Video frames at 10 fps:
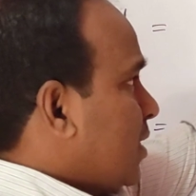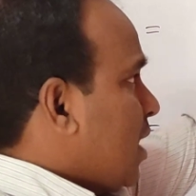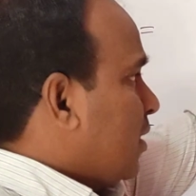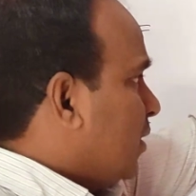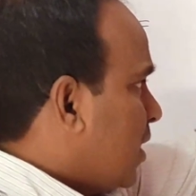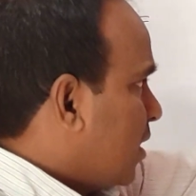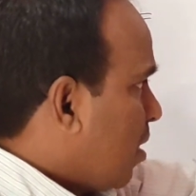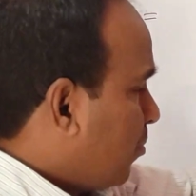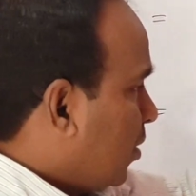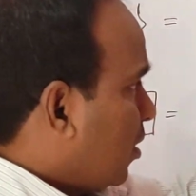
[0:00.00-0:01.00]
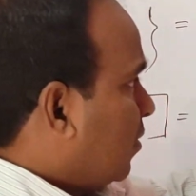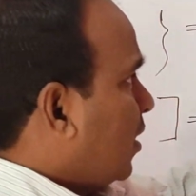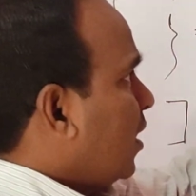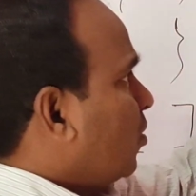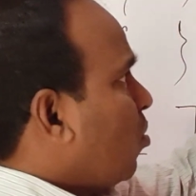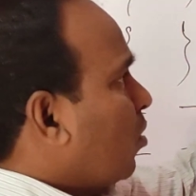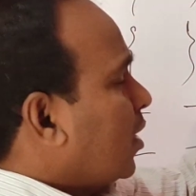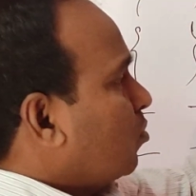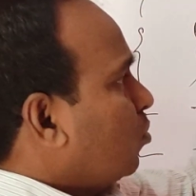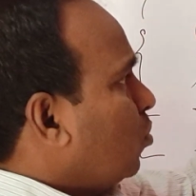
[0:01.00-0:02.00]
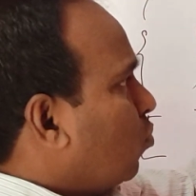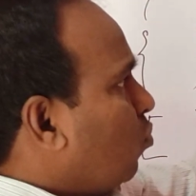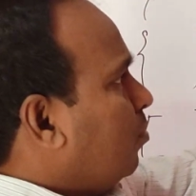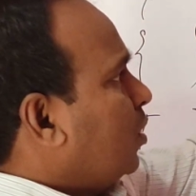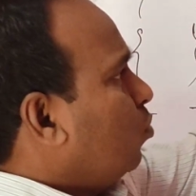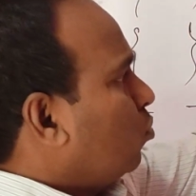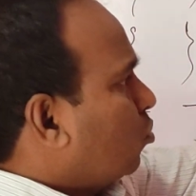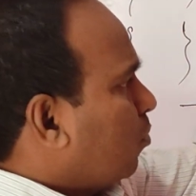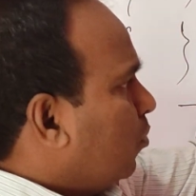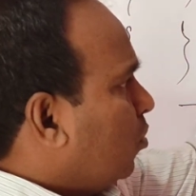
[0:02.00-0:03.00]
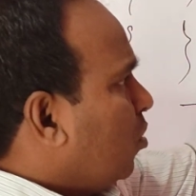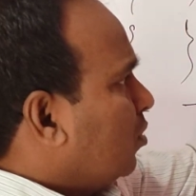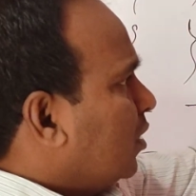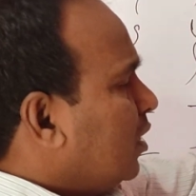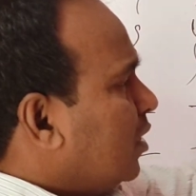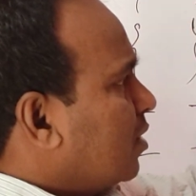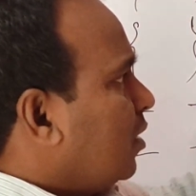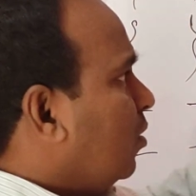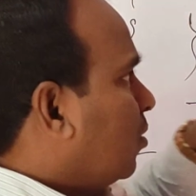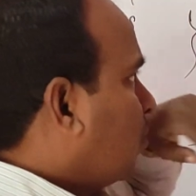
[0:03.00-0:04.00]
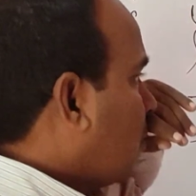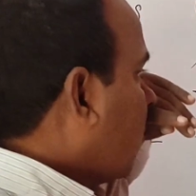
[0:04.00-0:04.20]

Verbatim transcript: যেটা আছে সেটা আপনাদের সেট অঙ্কের জন্য খুবই গুরুত্বপূর্ণ তিনটা চিত্র